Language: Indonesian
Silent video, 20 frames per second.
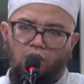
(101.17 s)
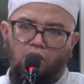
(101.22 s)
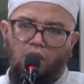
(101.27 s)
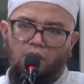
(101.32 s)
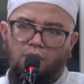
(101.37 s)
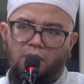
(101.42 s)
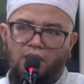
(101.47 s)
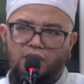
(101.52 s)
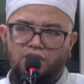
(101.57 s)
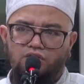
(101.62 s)
wa
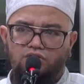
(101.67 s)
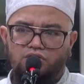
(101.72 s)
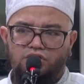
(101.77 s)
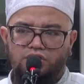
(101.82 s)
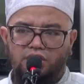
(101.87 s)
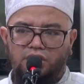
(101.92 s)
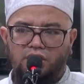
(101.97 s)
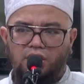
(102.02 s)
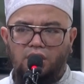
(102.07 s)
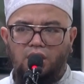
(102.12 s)
man
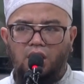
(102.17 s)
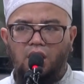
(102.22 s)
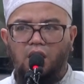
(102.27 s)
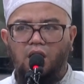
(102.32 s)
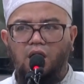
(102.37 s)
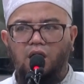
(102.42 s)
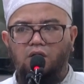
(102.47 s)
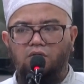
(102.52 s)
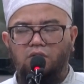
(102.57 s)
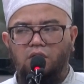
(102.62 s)

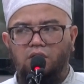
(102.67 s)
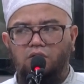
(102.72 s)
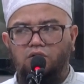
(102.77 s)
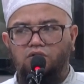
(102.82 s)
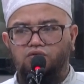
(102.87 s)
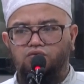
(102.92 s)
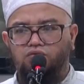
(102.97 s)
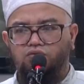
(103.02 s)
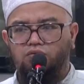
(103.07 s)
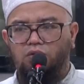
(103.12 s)
yuti'illah wa
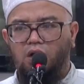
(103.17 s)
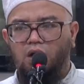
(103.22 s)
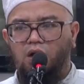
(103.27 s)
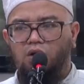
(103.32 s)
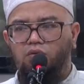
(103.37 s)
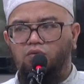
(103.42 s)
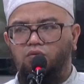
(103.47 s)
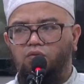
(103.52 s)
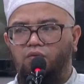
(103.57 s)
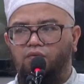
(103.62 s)

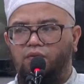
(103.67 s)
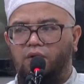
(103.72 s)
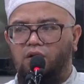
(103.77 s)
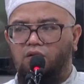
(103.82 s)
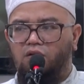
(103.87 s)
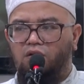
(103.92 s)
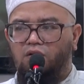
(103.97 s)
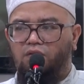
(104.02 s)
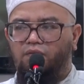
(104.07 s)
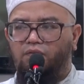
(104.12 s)
rasulahu
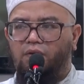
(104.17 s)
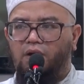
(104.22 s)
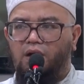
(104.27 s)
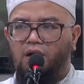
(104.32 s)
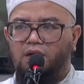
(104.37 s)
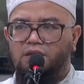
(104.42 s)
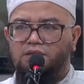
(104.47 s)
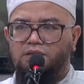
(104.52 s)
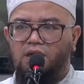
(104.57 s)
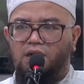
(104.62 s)
faqad
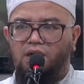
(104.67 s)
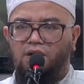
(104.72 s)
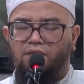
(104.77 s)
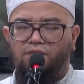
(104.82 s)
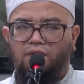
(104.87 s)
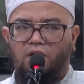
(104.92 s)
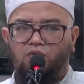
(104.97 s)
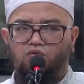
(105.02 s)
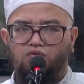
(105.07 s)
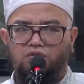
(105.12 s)
faza
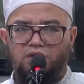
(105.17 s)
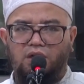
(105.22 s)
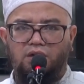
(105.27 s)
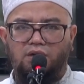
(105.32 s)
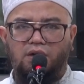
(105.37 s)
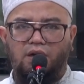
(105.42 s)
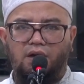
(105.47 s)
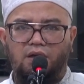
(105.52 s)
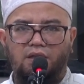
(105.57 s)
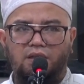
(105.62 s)
fawzan
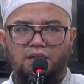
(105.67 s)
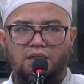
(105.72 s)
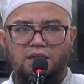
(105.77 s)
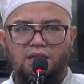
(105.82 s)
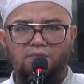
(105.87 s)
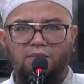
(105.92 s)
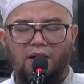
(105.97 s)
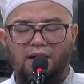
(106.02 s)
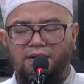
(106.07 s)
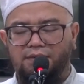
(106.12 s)

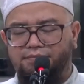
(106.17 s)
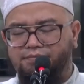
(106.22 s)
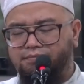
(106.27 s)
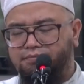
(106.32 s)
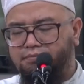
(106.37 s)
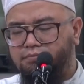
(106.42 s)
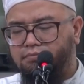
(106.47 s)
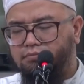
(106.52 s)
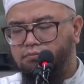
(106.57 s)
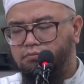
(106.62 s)
'azima
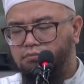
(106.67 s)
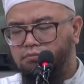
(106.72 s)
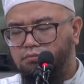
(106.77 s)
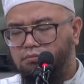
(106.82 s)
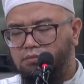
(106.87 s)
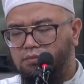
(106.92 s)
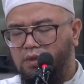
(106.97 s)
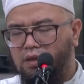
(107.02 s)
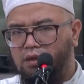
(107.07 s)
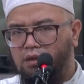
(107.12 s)

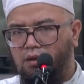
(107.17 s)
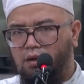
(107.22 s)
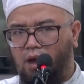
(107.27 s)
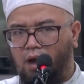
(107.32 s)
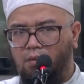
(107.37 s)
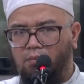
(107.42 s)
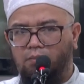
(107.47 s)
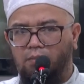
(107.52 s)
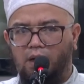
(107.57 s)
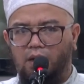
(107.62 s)

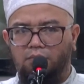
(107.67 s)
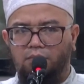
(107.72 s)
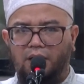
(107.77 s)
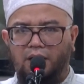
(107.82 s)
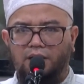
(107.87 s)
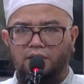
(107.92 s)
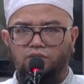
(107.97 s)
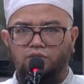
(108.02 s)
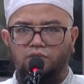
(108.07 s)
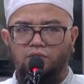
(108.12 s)
amma
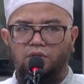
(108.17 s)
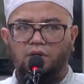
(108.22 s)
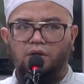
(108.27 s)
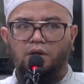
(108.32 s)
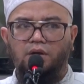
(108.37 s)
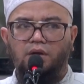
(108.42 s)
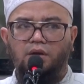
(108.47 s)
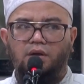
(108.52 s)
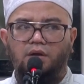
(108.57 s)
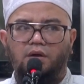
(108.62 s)
ba'du
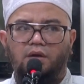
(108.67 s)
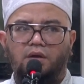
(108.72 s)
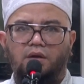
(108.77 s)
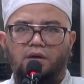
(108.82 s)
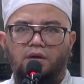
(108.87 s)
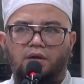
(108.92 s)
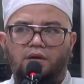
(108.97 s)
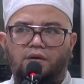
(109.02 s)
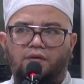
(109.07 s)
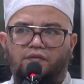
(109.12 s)

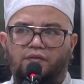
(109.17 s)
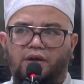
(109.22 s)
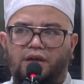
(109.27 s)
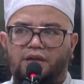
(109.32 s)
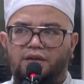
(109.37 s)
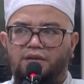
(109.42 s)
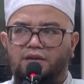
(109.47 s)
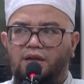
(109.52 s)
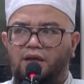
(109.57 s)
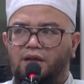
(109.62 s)
fa
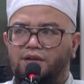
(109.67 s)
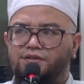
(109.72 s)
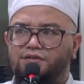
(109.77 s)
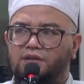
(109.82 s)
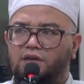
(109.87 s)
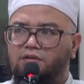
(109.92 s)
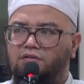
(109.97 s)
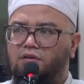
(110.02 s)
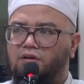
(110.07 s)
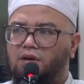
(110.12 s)
inna
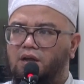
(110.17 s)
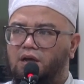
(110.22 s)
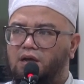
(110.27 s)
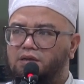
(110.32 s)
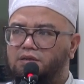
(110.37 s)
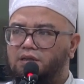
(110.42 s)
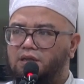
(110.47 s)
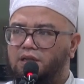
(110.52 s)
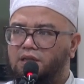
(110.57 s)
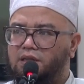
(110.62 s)
asdaqal
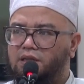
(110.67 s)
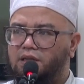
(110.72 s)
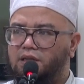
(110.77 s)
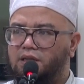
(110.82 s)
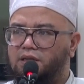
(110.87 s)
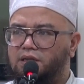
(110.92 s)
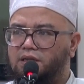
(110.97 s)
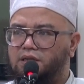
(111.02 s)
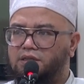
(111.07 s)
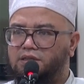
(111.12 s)

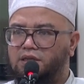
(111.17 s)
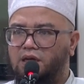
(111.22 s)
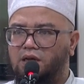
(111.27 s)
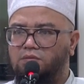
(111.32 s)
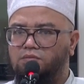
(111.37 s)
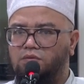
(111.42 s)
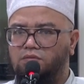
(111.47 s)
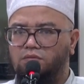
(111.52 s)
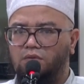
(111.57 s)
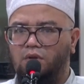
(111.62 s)
hadithi
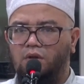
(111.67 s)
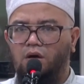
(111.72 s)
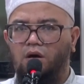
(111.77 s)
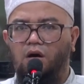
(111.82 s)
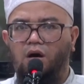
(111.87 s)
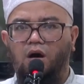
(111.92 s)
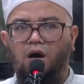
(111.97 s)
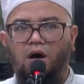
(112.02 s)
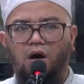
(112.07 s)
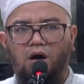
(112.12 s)

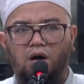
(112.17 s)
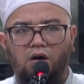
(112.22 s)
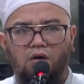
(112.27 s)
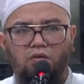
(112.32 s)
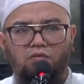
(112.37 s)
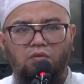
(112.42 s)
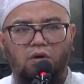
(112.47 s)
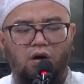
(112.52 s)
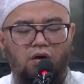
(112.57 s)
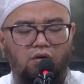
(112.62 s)
kitabullah
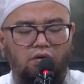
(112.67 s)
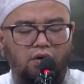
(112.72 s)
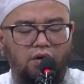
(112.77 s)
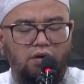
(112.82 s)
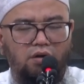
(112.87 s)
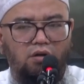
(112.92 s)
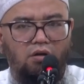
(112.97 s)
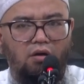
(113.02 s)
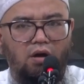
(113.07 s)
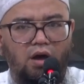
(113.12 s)
wa
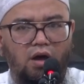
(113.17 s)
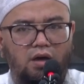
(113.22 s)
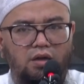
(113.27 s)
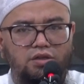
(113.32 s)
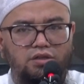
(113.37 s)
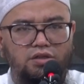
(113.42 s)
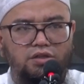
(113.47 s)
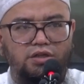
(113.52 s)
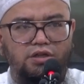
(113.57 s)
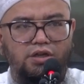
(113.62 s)
khairu
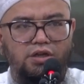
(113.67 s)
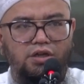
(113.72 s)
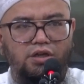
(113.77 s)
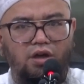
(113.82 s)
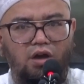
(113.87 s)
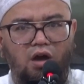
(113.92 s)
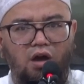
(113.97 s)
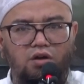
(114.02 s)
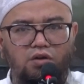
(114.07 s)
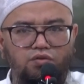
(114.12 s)

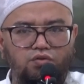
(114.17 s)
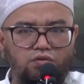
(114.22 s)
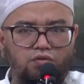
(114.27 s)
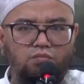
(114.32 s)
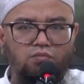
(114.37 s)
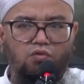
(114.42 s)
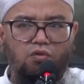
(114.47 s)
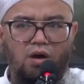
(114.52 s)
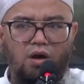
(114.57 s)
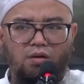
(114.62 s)
hadyi hadyu
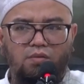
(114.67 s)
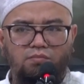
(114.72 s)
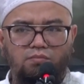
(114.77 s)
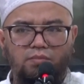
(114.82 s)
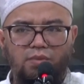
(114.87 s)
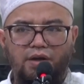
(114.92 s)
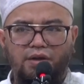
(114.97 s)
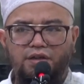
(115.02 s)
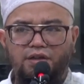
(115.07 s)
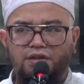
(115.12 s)

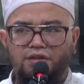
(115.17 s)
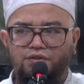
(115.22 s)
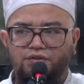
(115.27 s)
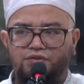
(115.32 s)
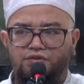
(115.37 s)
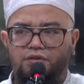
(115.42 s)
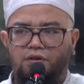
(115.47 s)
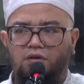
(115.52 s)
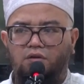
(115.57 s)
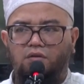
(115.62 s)
muhammadin
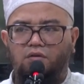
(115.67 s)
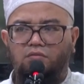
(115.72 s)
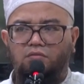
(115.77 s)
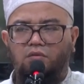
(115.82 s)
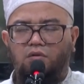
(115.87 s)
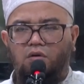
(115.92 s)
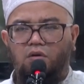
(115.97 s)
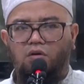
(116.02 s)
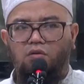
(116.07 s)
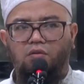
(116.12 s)

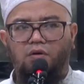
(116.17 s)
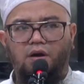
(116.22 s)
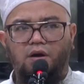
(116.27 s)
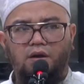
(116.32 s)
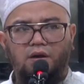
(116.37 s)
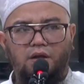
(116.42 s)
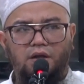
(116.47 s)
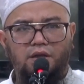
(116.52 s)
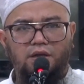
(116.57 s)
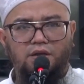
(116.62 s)
sallallahu
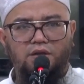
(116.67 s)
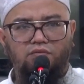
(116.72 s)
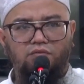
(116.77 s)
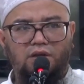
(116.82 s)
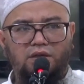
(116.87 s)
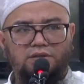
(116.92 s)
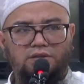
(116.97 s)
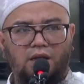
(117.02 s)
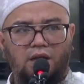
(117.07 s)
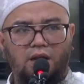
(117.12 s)
alaihi
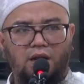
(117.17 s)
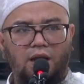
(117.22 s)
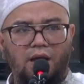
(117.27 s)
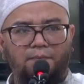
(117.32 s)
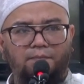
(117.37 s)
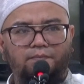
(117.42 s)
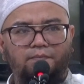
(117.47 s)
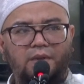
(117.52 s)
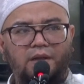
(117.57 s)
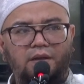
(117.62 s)

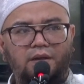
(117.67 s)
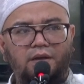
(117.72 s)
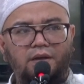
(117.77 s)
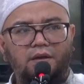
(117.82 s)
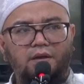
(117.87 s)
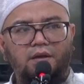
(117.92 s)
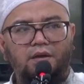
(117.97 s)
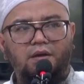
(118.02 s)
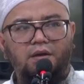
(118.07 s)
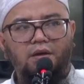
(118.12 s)
wasallam
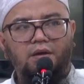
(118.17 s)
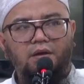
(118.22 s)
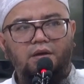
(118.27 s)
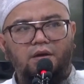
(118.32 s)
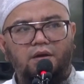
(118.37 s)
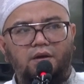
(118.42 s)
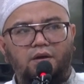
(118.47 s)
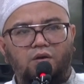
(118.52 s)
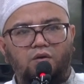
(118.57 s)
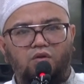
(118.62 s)

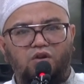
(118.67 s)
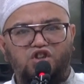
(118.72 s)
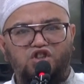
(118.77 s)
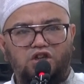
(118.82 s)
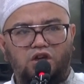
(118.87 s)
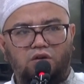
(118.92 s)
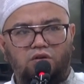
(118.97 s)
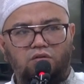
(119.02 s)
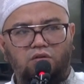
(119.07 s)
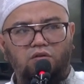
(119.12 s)
wa
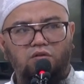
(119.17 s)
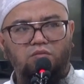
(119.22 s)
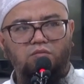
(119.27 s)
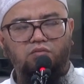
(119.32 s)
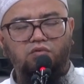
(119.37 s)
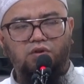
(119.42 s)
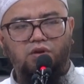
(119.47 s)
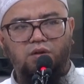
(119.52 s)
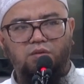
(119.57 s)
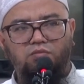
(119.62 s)
syarrul
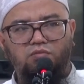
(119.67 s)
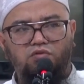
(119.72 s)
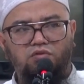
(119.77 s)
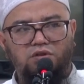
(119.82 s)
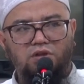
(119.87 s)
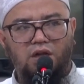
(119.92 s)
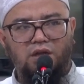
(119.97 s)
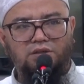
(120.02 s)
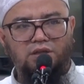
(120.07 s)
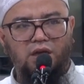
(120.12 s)
umuri
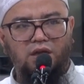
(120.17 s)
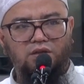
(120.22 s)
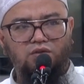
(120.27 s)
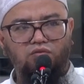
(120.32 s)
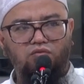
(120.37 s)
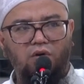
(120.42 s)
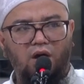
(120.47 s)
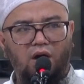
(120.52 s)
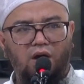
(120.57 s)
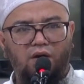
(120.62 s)

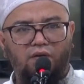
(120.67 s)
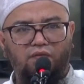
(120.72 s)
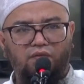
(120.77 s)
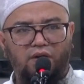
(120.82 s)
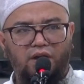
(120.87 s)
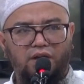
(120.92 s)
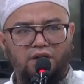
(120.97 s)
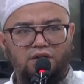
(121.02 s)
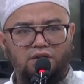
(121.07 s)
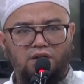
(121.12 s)
muhdatsatuha
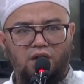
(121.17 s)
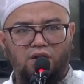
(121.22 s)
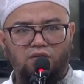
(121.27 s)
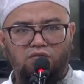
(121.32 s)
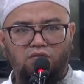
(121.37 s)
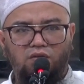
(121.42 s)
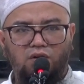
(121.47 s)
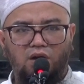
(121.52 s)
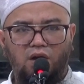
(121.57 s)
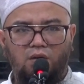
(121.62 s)

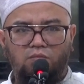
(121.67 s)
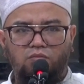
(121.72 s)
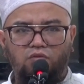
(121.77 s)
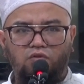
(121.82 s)
kulla